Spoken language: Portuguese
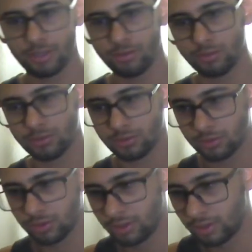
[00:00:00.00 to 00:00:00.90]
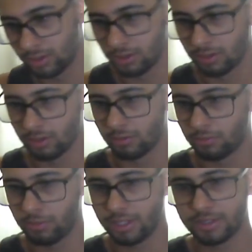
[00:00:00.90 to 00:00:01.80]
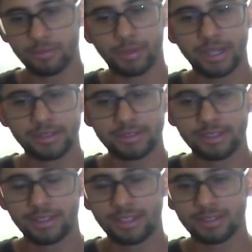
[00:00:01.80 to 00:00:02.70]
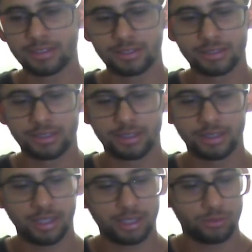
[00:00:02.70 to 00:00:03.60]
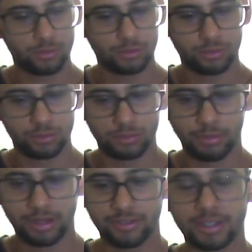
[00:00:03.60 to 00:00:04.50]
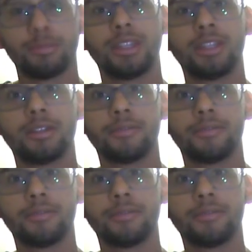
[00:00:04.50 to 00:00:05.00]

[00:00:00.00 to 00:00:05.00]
dos principais itens né, do Mavic Mini